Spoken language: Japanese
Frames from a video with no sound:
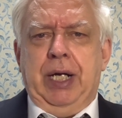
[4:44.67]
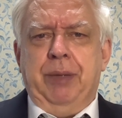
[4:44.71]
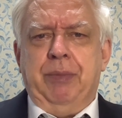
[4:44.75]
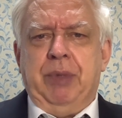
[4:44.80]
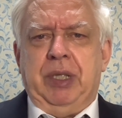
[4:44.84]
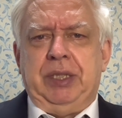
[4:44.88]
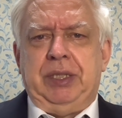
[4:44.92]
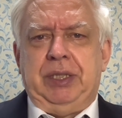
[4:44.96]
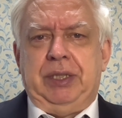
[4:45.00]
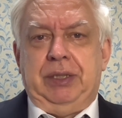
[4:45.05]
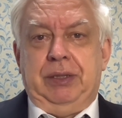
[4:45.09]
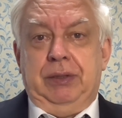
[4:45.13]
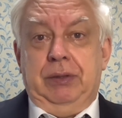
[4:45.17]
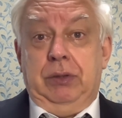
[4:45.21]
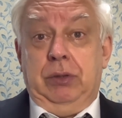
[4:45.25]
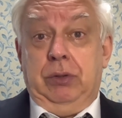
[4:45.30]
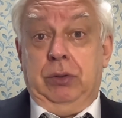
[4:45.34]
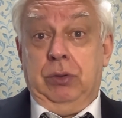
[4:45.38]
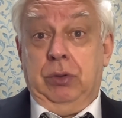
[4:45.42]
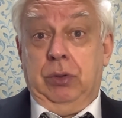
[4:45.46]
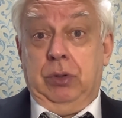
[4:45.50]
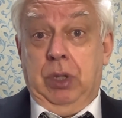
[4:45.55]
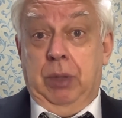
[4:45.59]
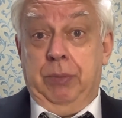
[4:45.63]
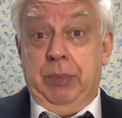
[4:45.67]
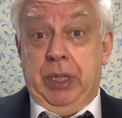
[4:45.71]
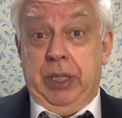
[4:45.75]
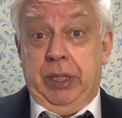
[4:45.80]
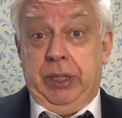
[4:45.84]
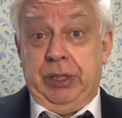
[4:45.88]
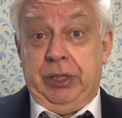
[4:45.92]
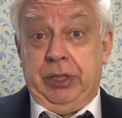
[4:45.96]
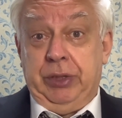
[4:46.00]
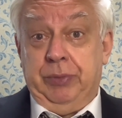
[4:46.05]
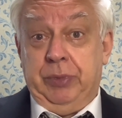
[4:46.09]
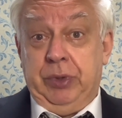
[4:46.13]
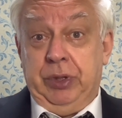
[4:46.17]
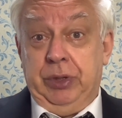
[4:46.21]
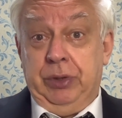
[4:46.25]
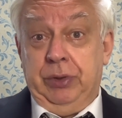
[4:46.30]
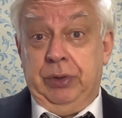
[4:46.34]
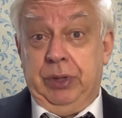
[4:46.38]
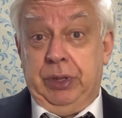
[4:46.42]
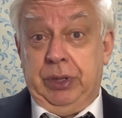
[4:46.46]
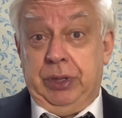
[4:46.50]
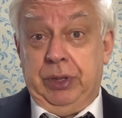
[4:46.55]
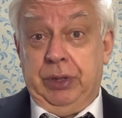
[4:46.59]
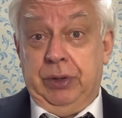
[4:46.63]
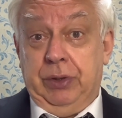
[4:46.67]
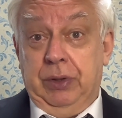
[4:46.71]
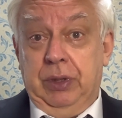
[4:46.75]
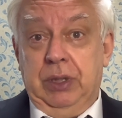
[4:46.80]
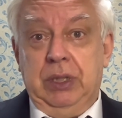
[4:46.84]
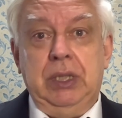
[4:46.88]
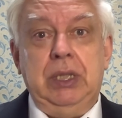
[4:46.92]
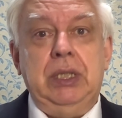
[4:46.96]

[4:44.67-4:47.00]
ります。よくアメリカ人も言うんですよ。